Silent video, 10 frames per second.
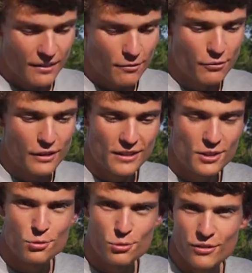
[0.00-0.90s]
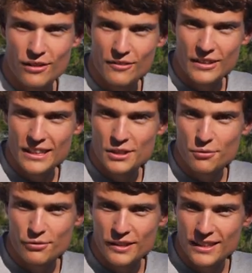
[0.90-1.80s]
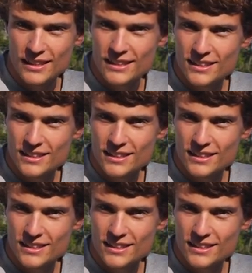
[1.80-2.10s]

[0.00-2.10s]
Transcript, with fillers: wir finden es cool, weil wir hier zu viert